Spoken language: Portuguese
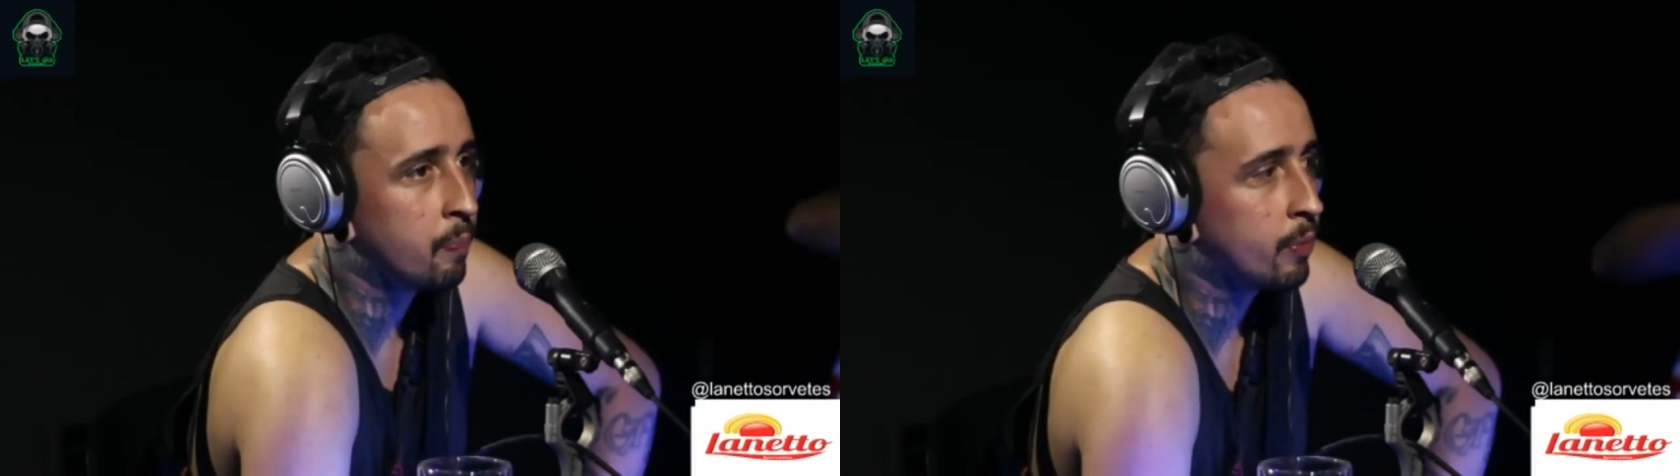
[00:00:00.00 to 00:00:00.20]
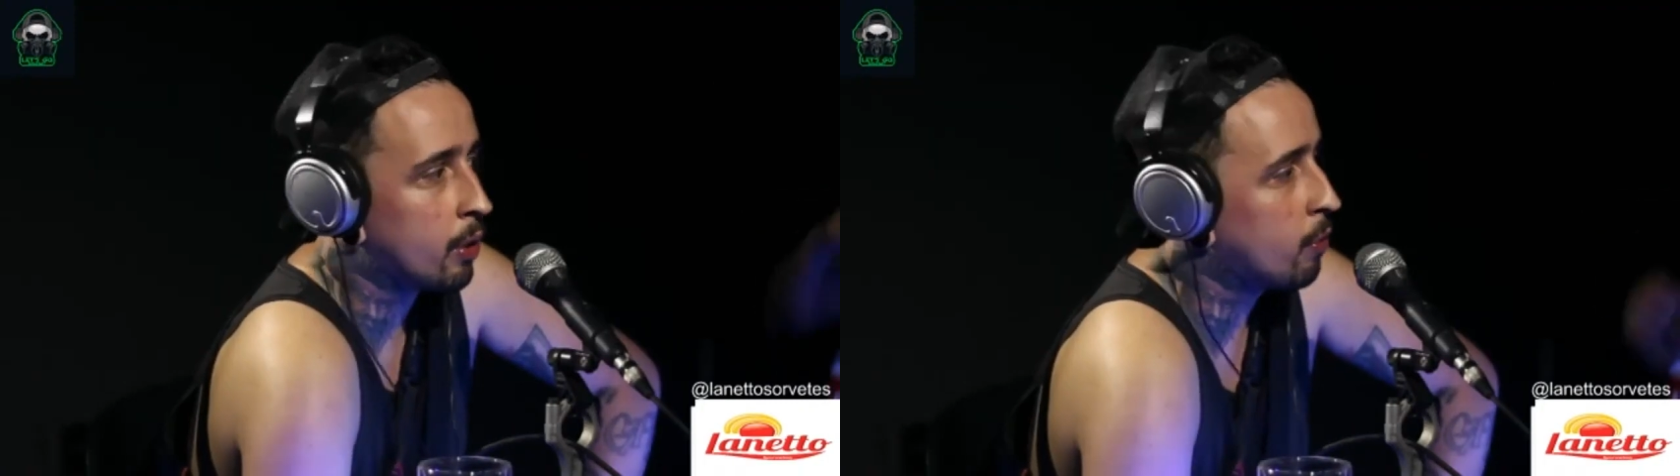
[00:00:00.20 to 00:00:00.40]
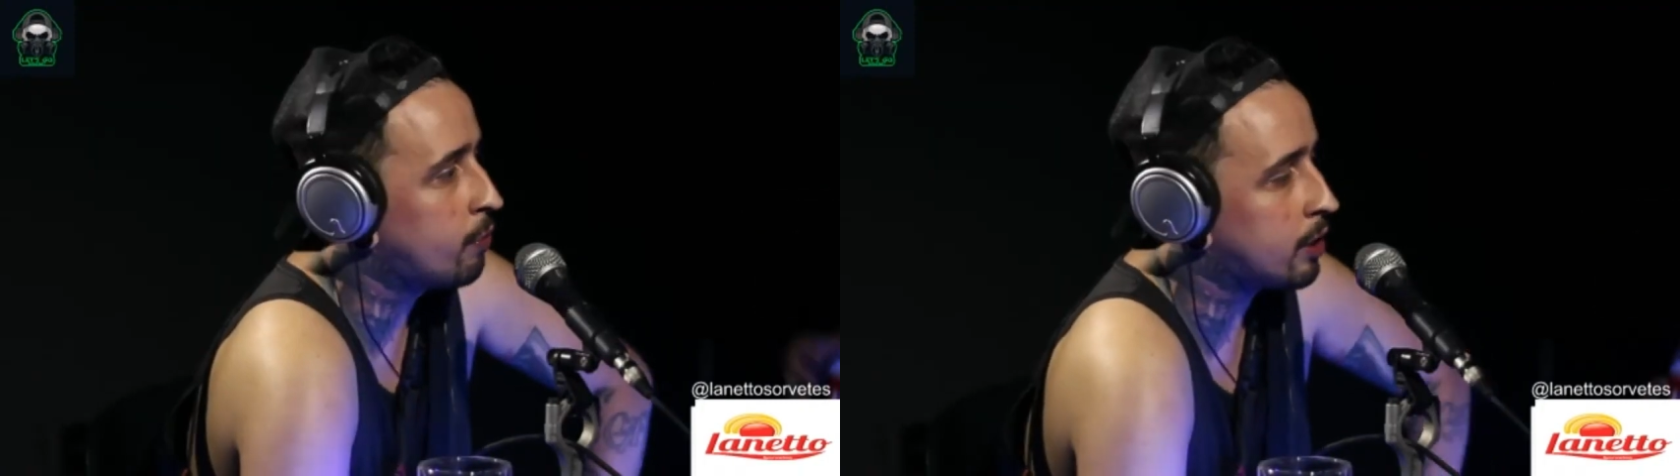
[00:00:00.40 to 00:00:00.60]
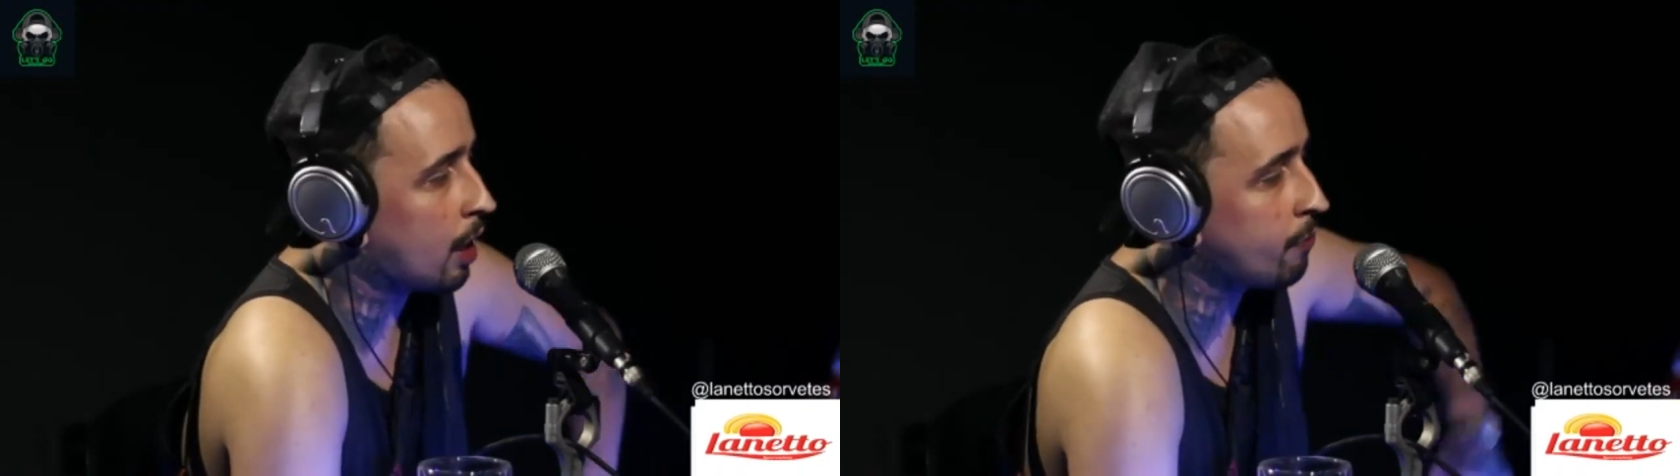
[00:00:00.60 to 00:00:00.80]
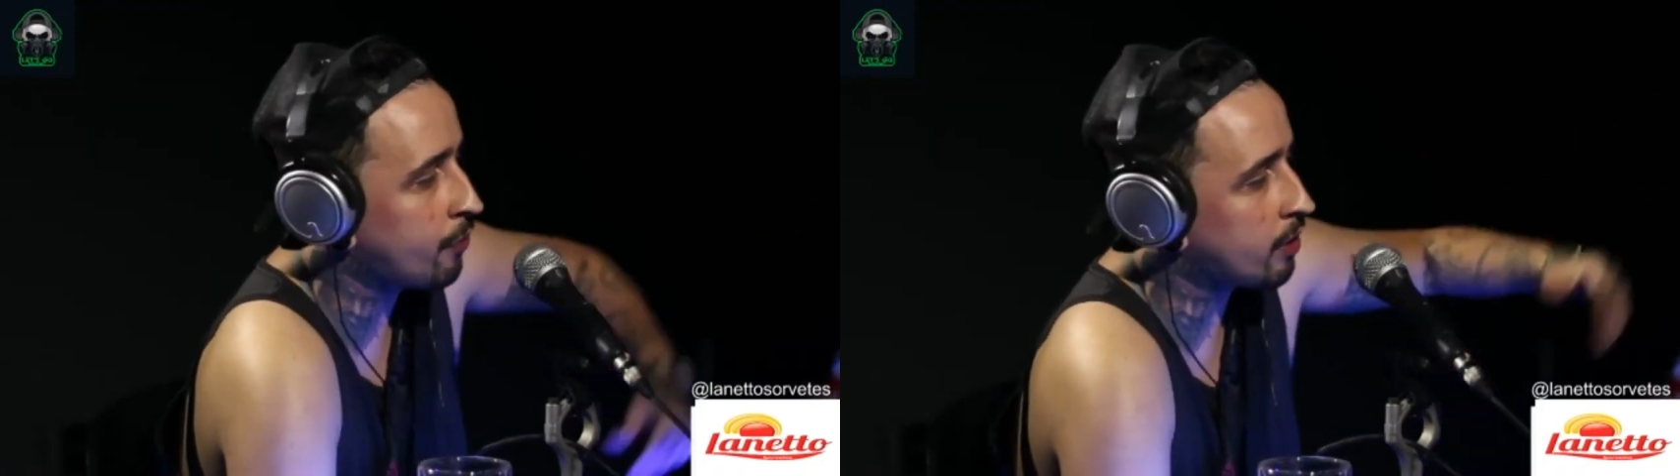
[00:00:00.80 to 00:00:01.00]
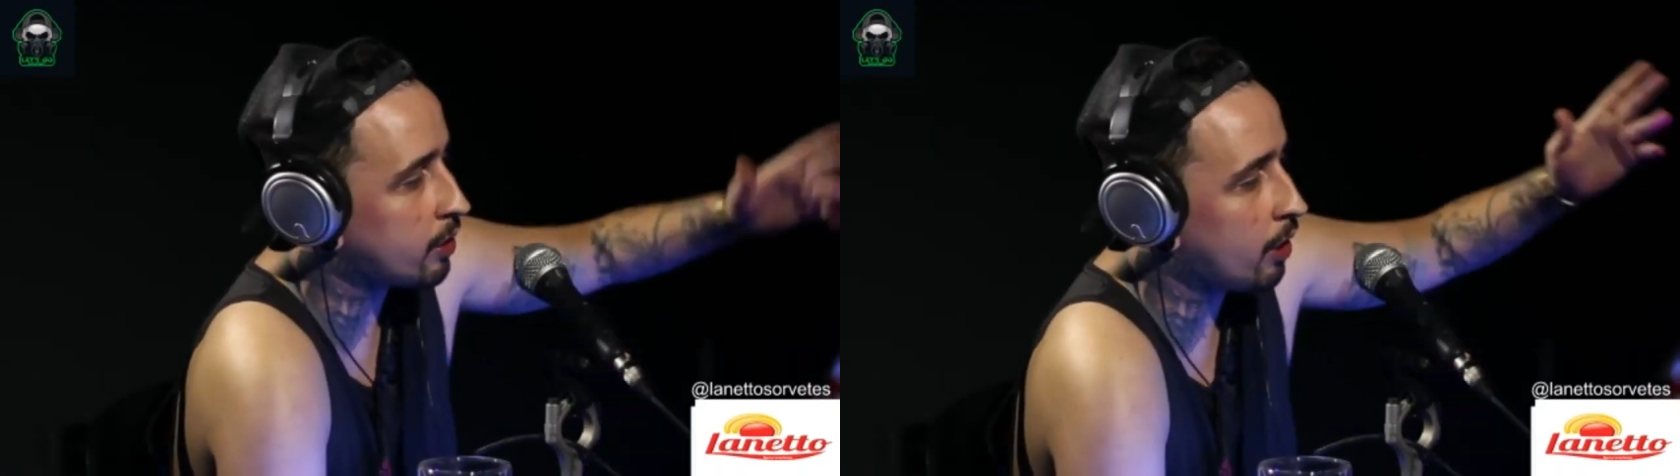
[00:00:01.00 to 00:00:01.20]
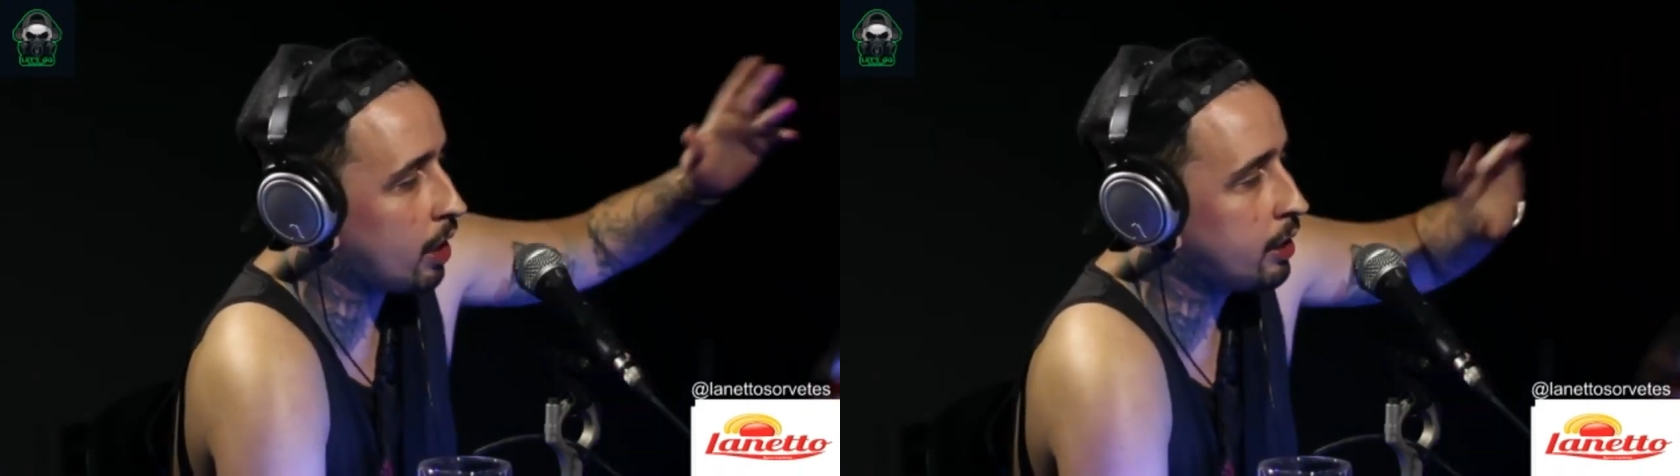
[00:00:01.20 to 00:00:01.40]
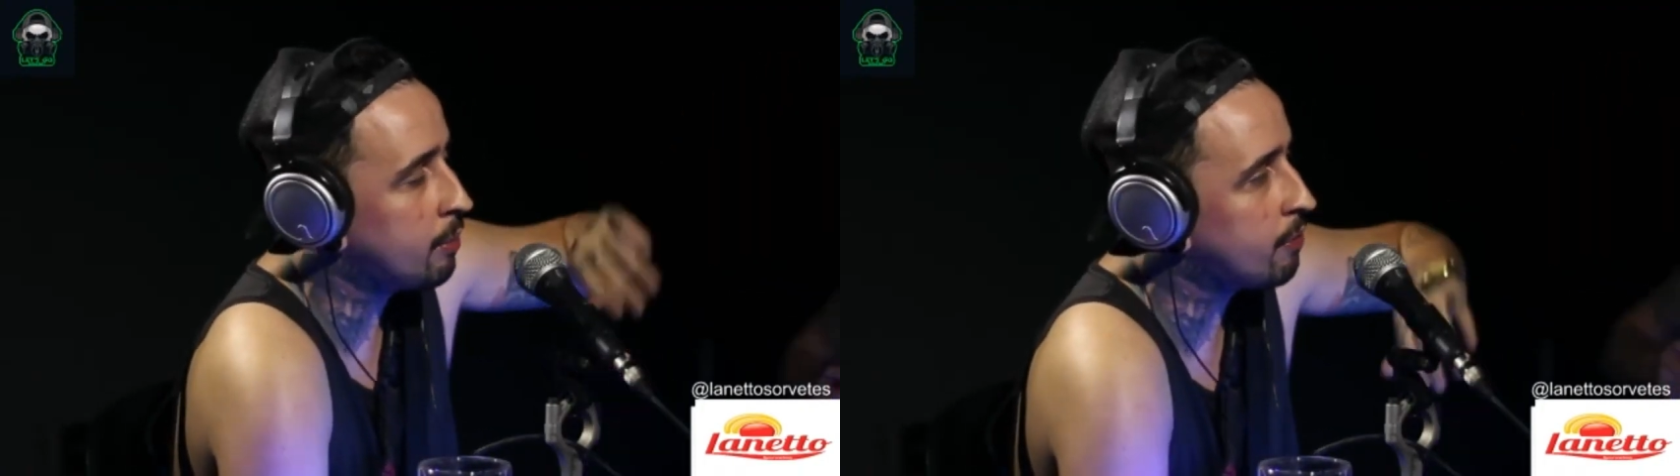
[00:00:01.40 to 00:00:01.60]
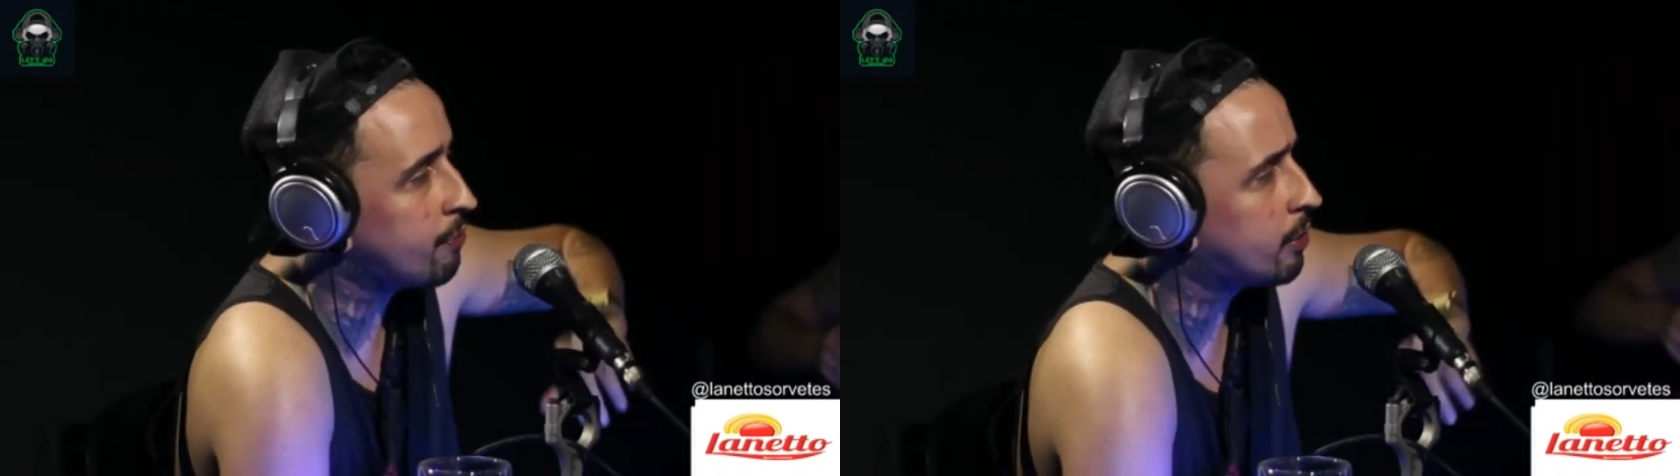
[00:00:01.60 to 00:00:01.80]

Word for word: o Vidal demais. fez até uma rima,